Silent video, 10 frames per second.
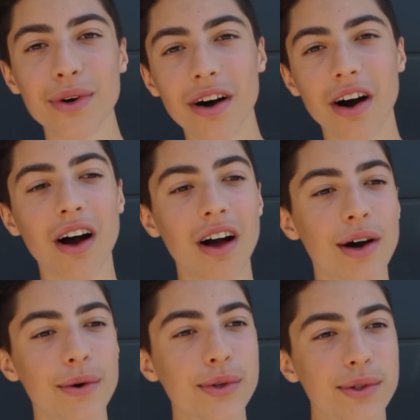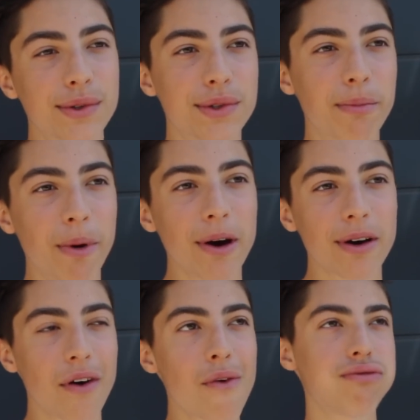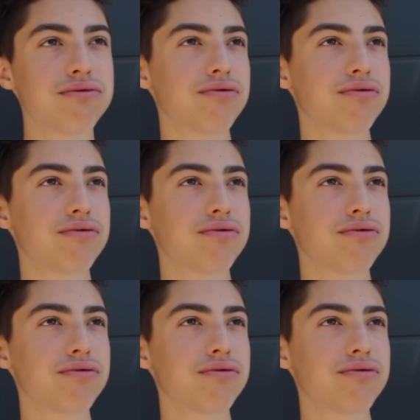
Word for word: euh, youtubeur. Euh,